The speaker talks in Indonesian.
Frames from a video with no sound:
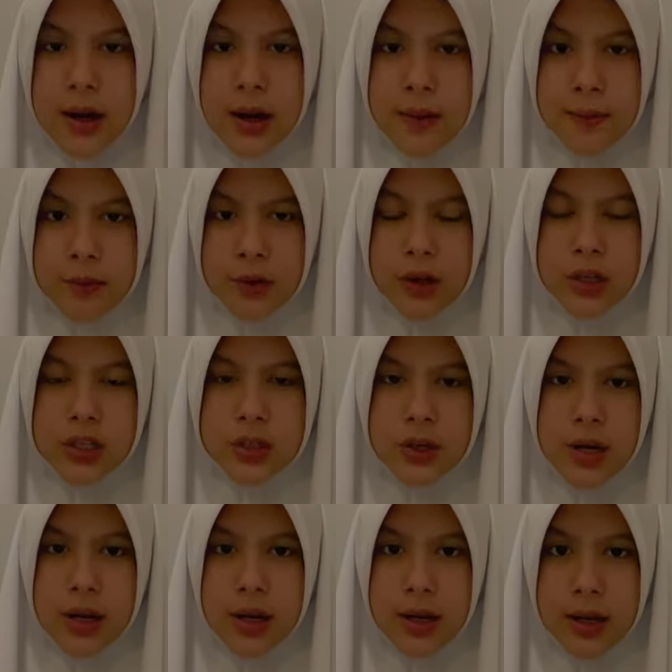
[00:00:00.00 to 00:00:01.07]
Namun,
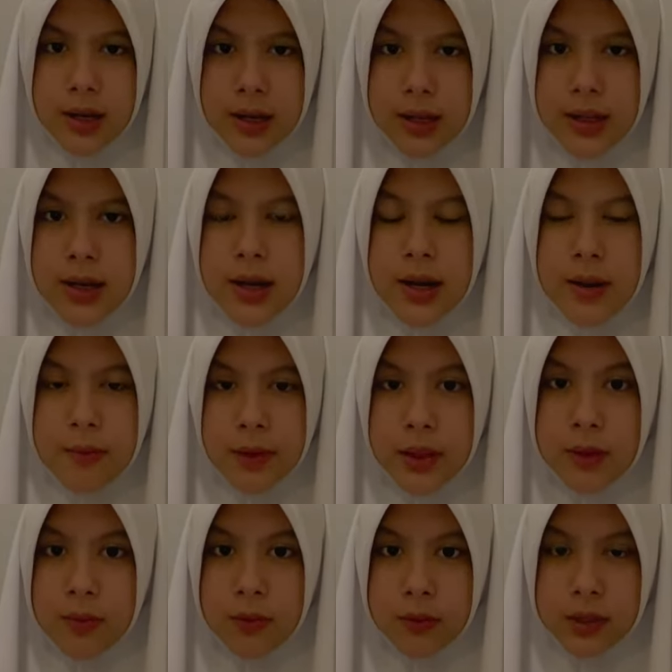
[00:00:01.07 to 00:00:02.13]
kecurangan ini tidak
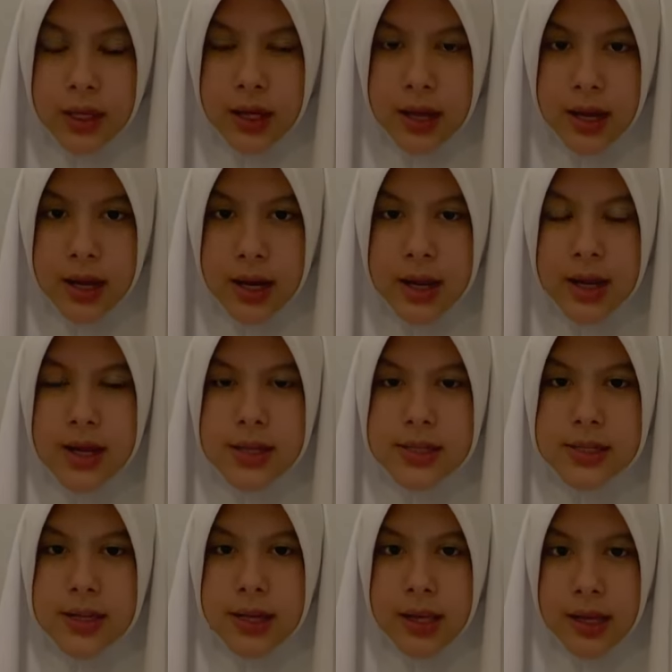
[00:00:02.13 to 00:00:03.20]
dapat dibuktikan,
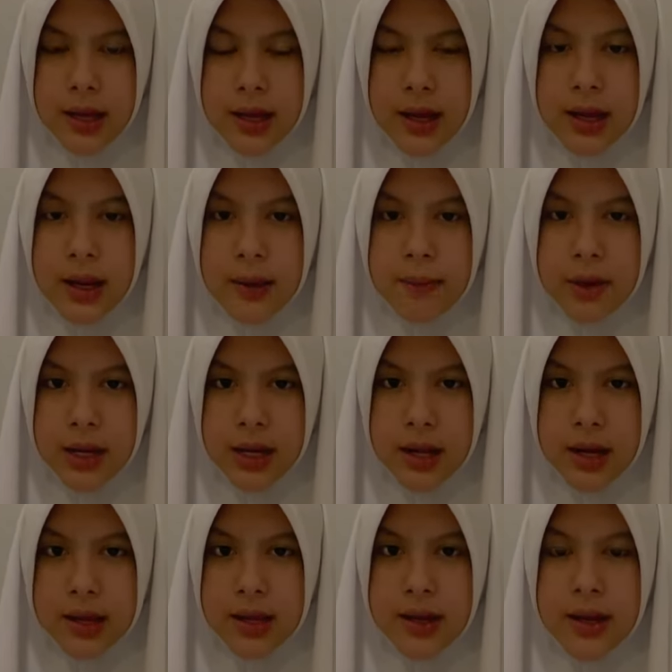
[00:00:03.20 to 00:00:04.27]
sehingga klaim
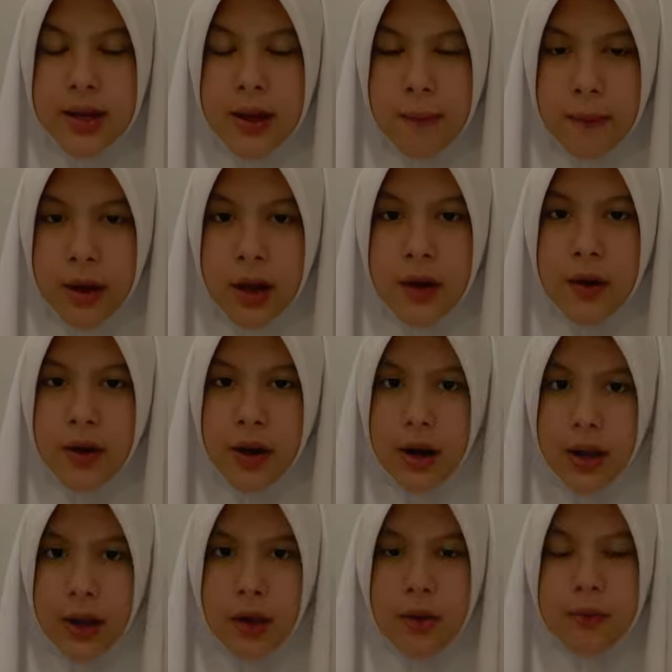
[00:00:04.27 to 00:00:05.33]
ini hanya didiamkan
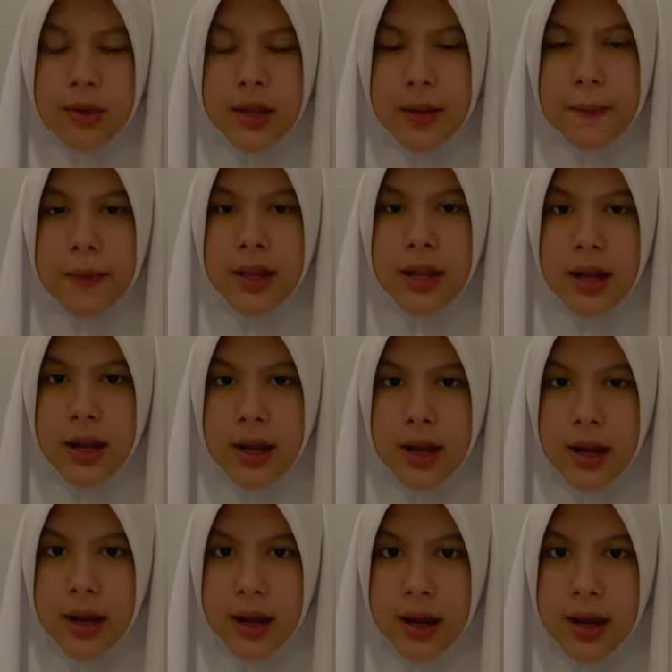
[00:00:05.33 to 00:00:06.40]
oleh Komite
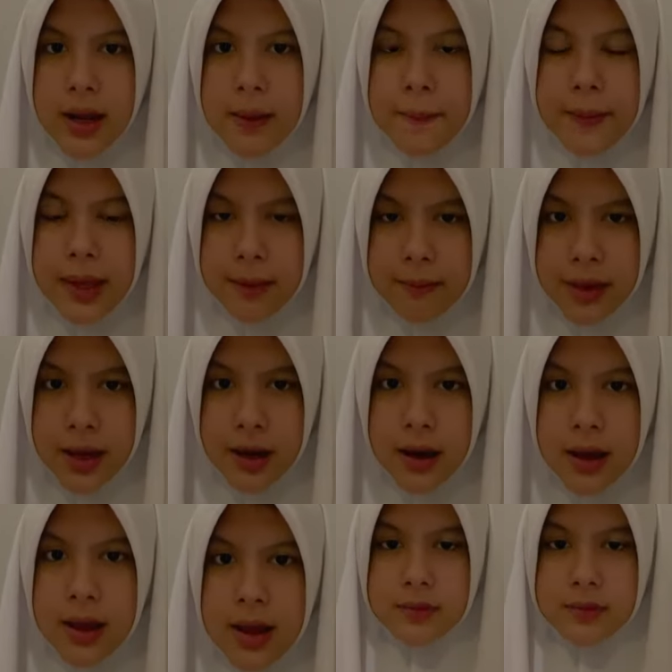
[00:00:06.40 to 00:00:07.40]
Penyelenggara Myanmar.